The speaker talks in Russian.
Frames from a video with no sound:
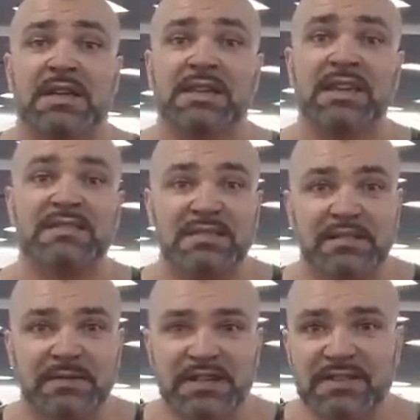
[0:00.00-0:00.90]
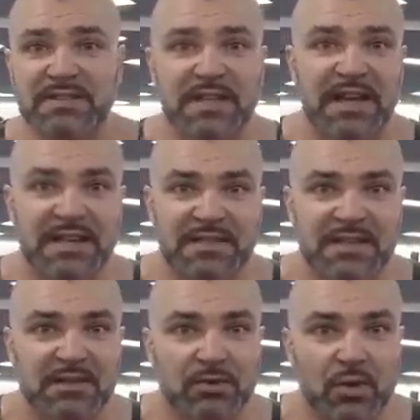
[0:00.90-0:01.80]
Если вы не
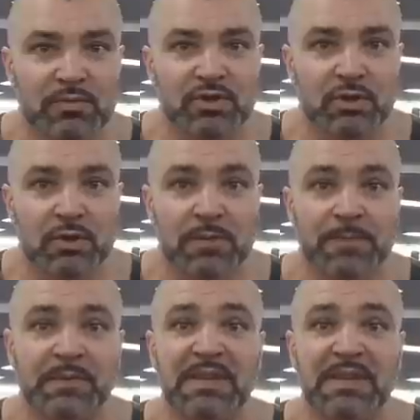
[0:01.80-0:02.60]
знаете о том, что